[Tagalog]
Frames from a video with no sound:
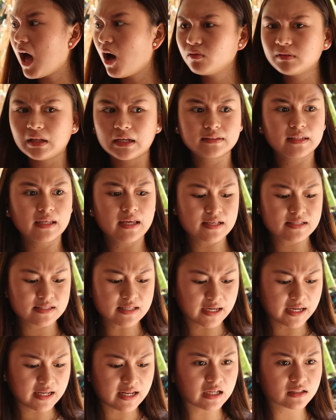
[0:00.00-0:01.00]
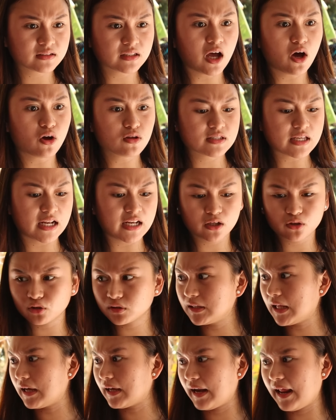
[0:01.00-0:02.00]
taong nagtiis ng ilang taon sa
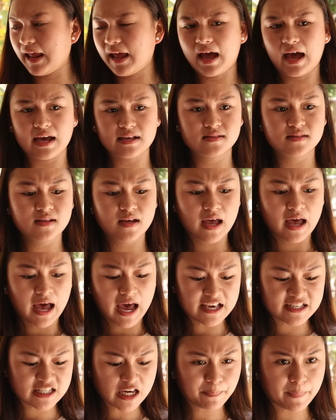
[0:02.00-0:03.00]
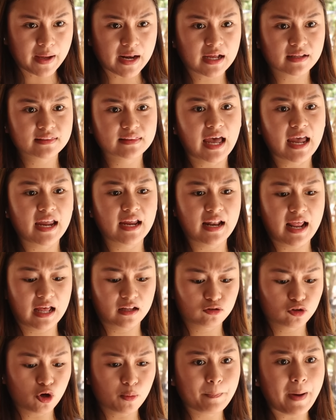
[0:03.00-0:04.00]
likod ng rehas ay siya palang
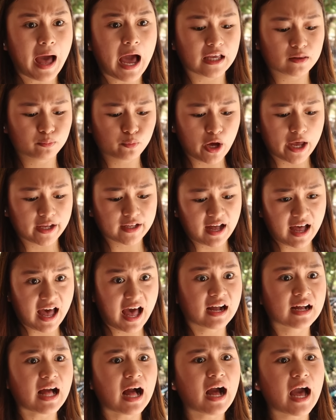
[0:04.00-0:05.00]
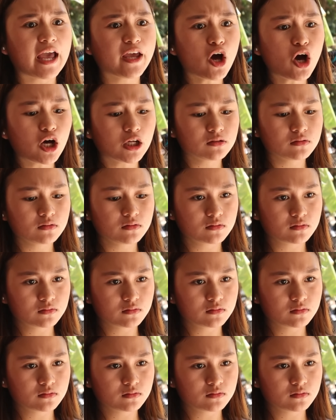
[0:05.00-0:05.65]
dahilan kung bakit buhay ka hanggang ngayon.